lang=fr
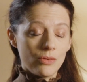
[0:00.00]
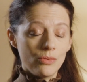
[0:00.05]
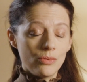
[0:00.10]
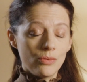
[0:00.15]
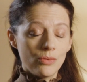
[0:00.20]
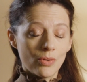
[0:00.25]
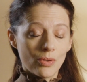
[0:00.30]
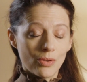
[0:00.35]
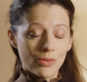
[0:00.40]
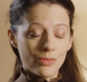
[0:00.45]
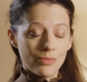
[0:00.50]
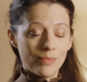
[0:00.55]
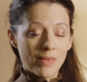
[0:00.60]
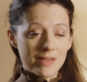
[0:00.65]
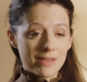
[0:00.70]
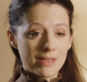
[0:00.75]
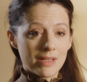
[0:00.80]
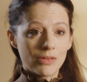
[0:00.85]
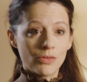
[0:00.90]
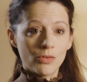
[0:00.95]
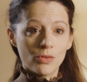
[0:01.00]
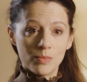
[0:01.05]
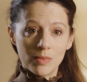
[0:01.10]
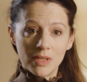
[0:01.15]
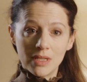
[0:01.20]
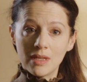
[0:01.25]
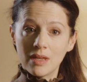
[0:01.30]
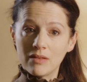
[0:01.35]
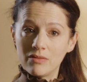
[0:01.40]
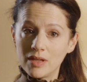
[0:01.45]
eu euh, une
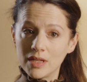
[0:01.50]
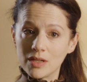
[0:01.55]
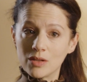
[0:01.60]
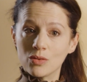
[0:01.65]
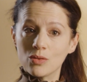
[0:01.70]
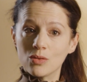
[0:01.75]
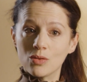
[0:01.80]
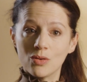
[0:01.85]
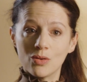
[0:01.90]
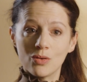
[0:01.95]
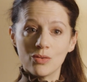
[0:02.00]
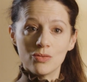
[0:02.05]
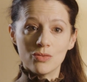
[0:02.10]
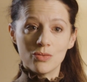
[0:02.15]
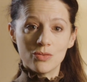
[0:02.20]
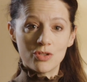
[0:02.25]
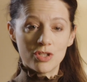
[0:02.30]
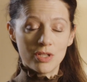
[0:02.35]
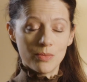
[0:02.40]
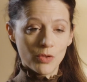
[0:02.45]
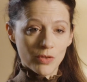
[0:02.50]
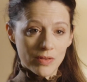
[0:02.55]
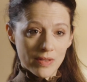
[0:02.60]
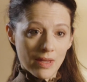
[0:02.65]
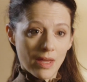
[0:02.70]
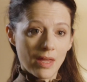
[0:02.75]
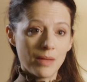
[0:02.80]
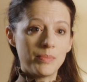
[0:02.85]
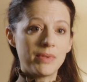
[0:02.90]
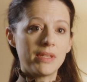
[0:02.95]
mastectomie avec euh, une
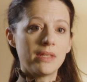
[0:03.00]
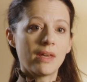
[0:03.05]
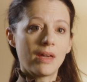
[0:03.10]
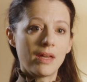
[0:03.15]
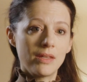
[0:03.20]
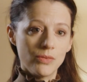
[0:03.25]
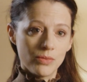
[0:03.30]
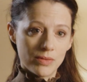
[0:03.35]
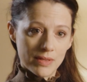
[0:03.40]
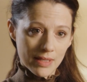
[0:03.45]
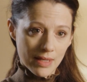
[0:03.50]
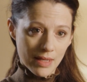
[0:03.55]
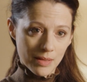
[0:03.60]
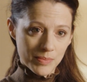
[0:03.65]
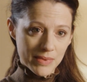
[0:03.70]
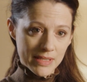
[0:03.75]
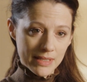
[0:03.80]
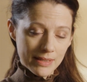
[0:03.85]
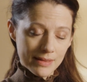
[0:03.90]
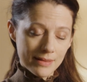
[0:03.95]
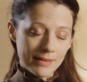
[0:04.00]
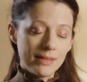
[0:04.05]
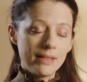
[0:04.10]
chimiothérapie, radiothérapie.